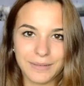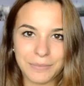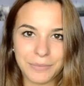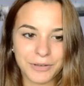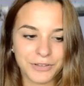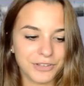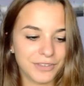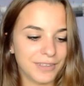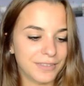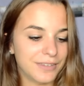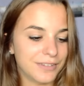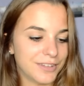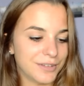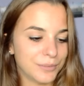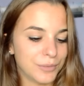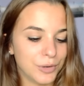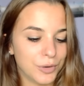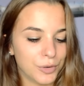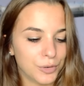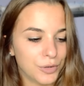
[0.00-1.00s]
mi piace
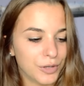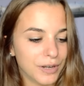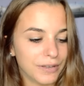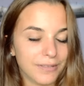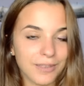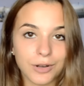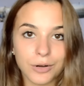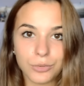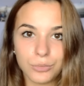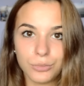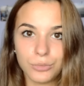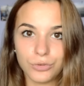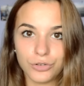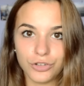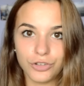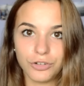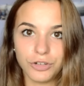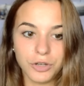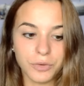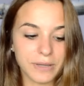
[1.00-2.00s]
tantissimo il colore nero
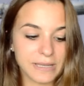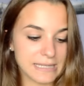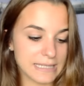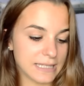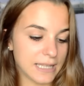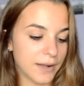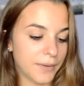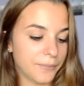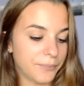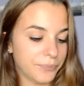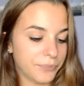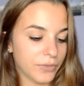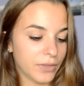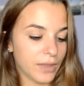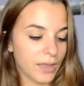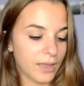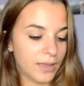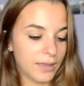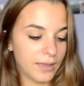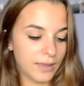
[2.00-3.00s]
lucido di questa
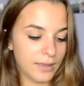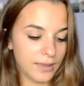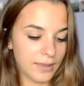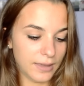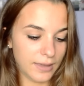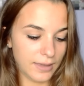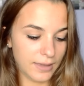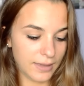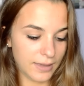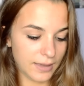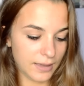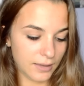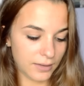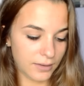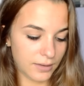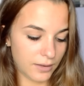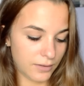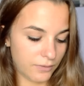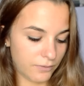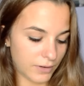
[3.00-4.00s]
e
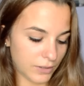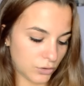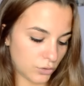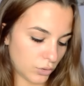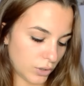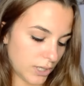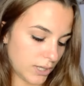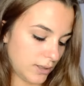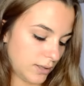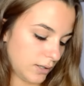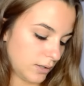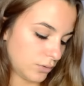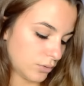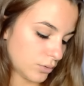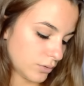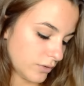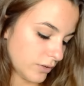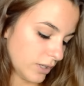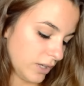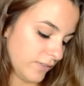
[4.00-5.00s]
anche il fatto che
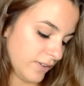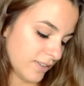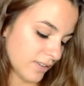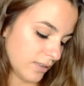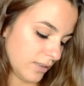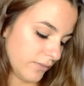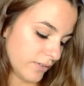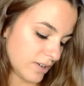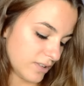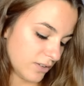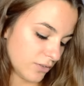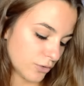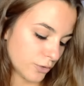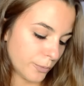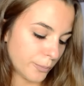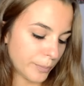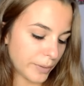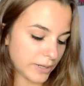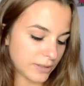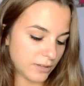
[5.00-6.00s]
dentro sia divisa in diversi
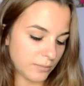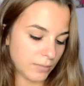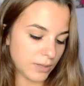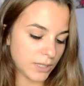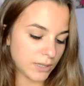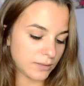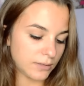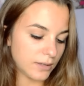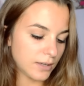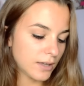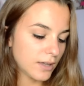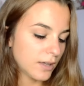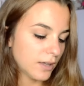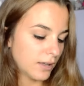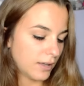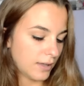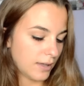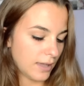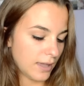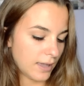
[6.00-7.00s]
scompartimenti
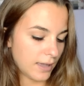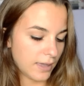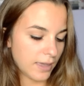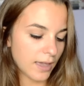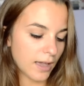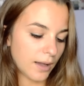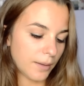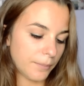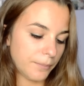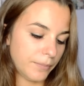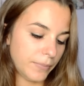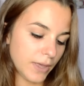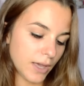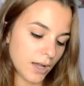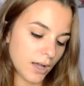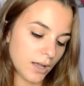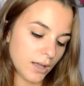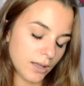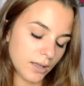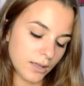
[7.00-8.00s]
e che
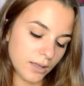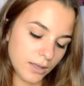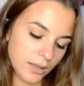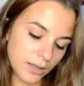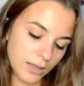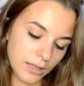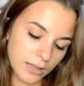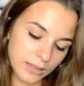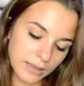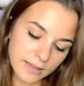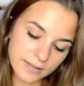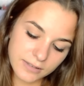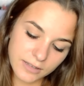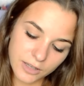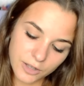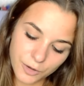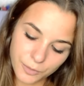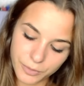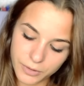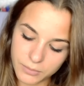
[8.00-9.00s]
abbia il
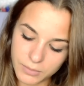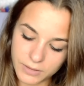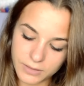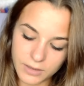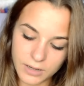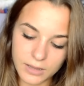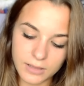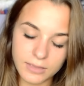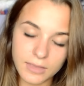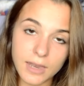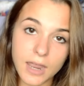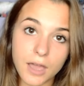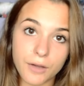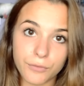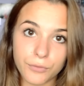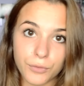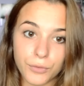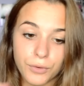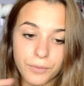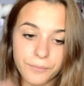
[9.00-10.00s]
taschino per mettere il
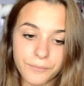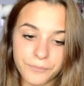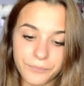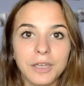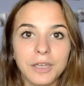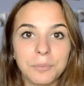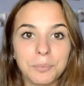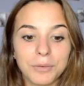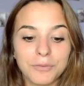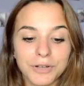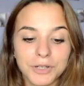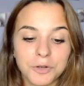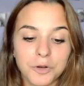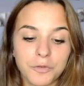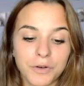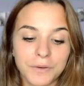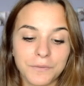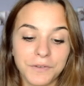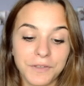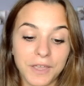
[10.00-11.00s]
telefono e poi volevo
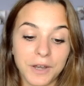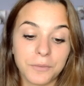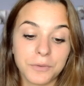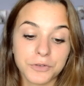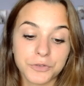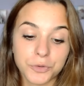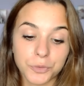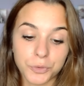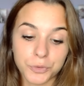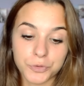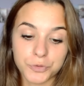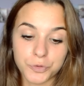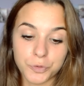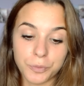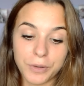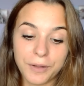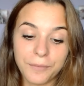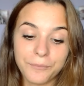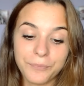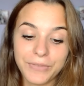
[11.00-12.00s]
farvi vedere questo
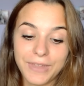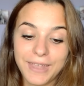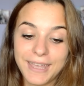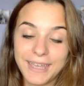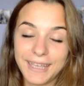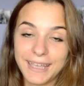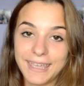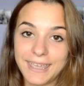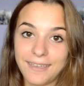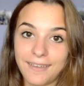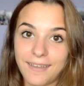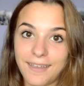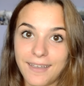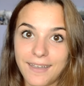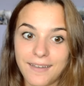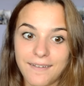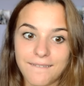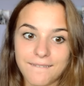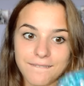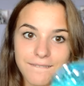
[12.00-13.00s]
costume che
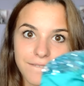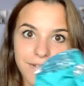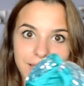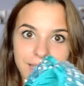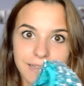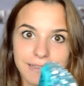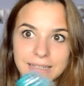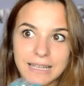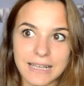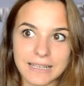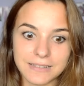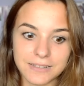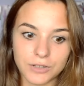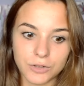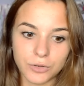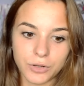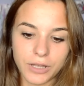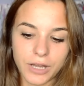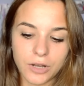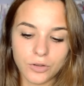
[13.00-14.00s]
è
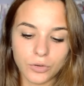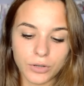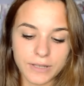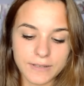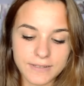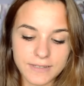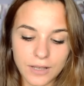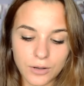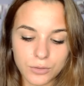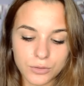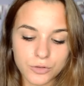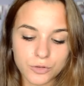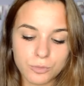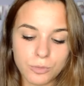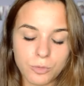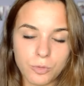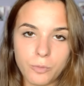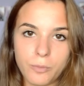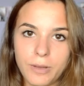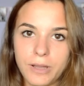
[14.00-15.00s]
fantastico, credo che sia il
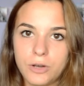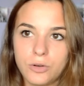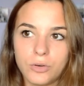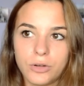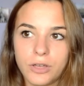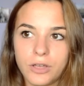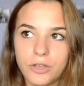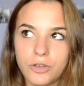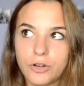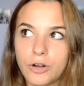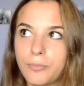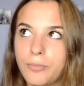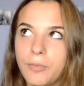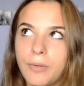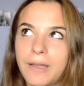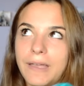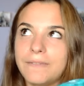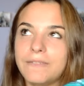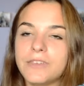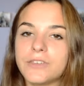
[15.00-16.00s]
costume più bello che io abbia
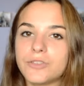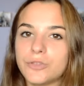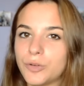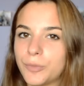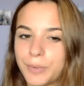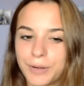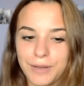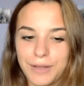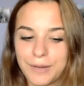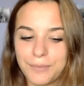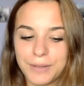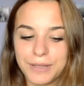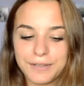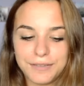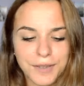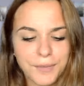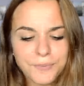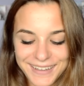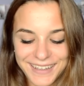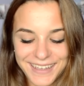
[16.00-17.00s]
mai visto
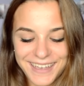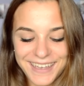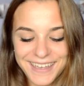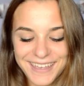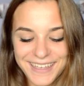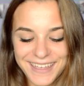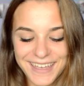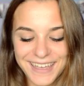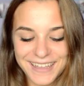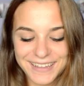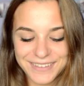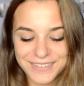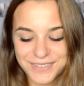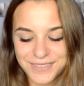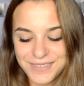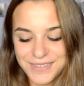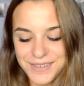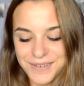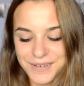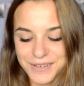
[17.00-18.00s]
praticamente e è
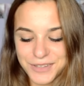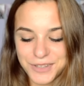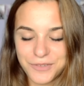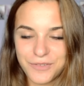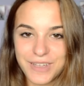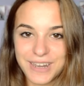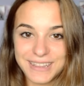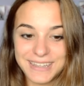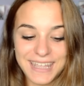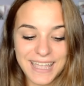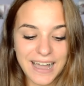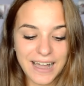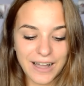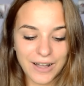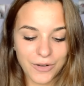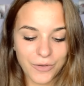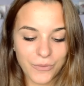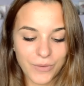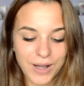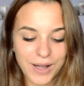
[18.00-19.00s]
di questo verde
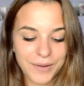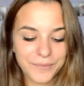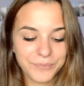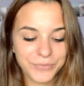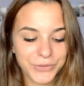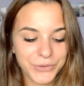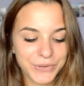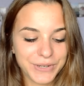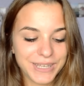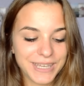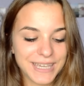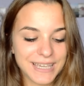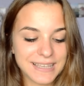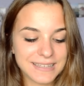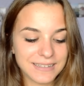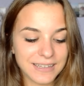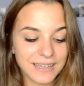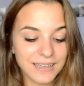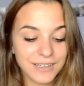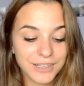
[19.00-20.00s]
acqua
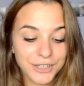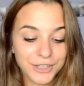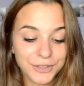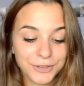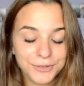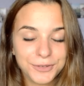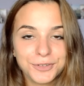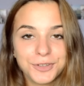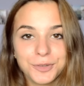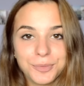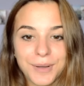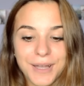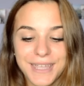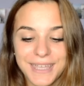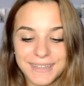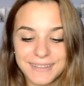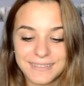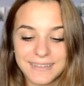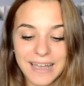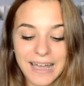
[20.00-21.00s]
turchese, tutto
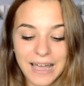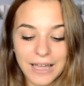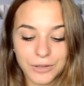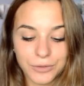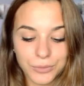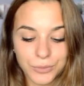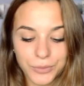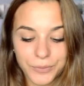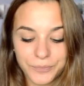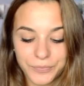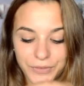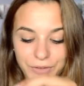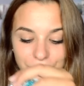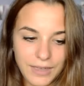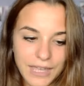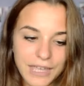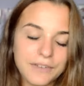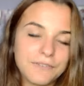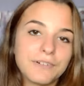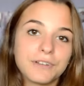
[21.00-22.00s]
paillettato
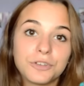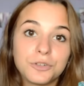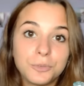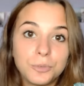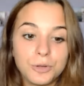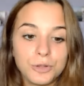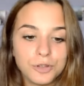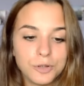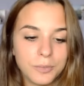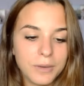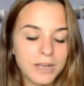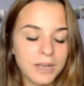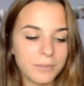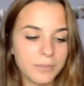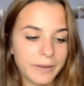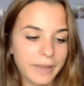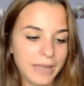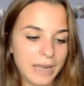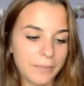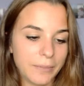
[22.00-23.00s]
è fatto molto bene
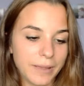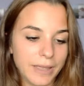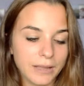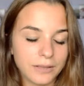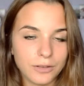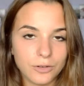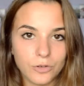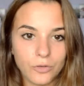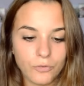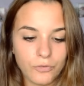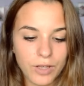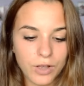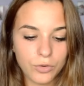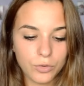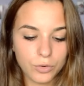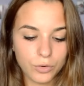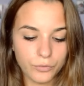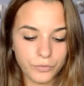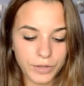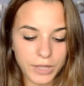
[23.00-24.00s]
perché le paillette non
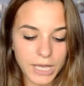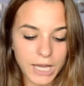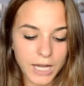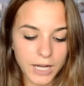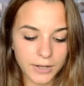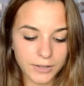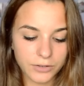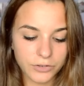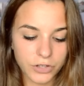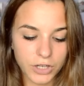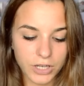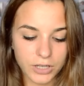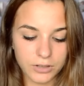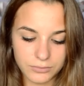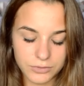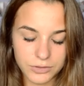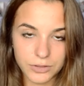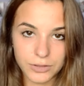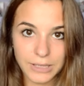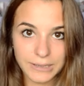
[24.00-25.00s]
vengono via, cioè
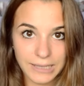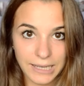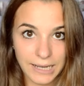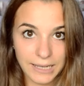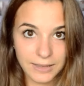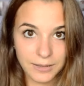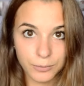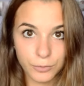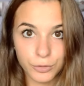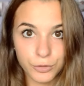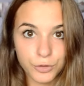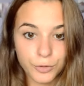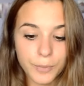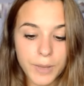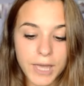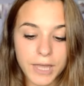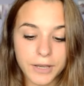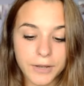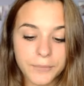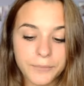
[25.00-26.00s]
sono attaccate molto
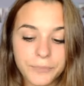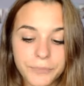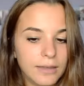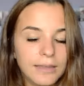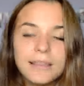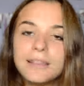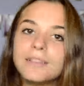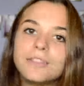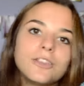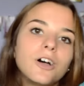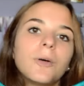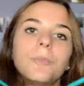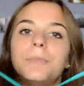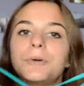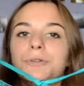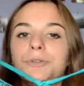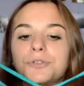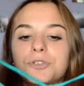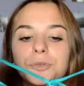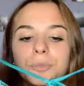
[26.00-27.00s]
bene. Il top
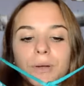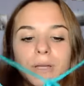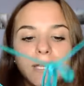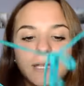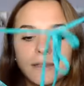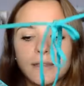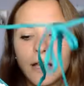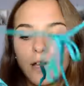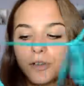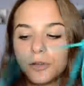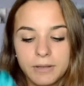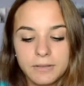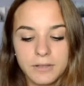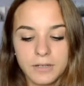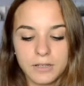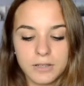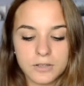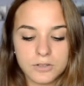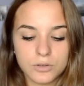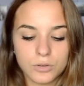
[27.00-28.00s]
è tutto paillettato,
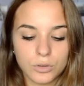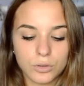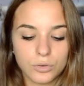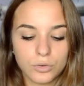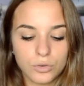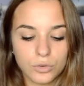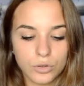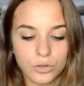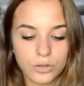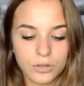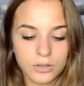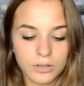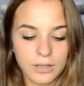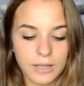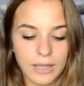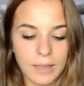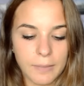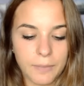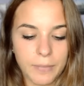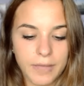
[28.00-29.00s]
mentre il sotto
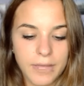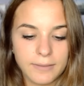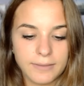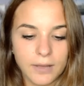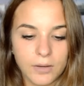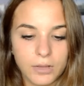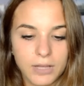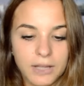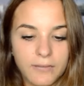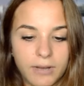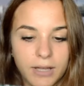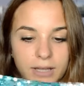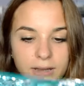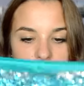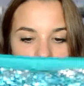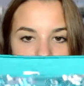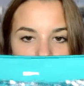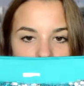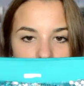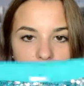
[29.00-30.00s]
è paillettato
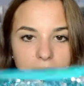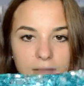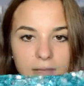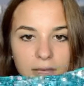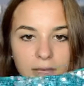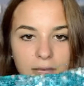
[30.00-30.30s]
davanti